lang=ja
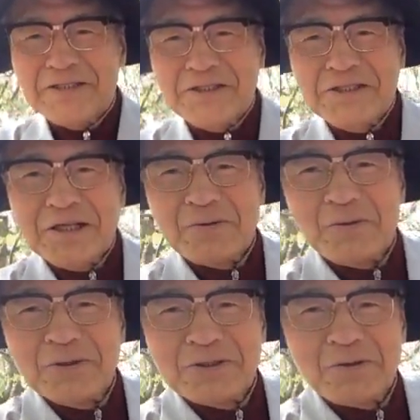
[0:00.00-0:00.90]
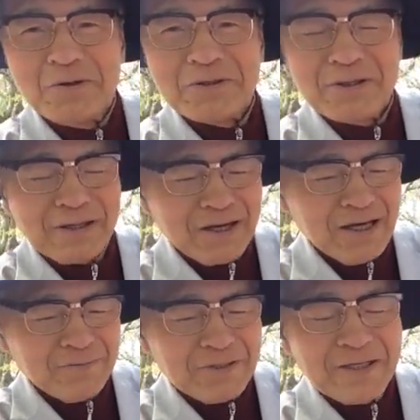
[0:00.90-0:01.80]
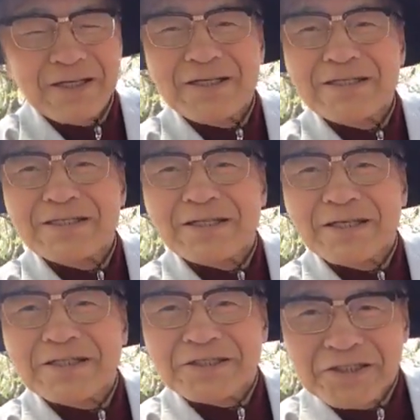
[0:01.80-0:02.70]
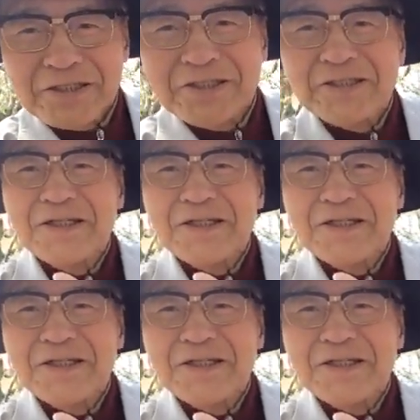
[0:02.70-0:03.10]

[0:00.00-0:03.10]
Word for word: 四でここにこう中指入れて四